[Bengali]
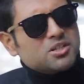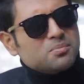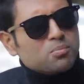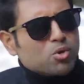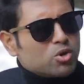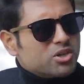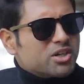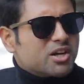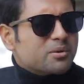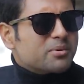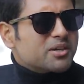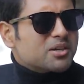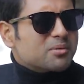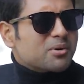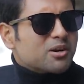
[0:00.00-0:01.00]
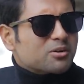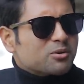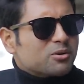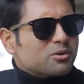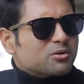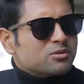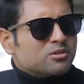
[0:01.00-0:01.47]
মনটা ভেঙে ভাগ
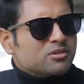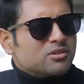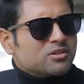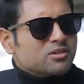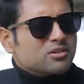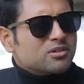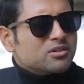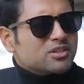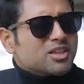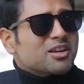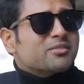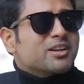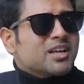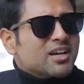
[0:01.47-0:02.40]
করো তার মানে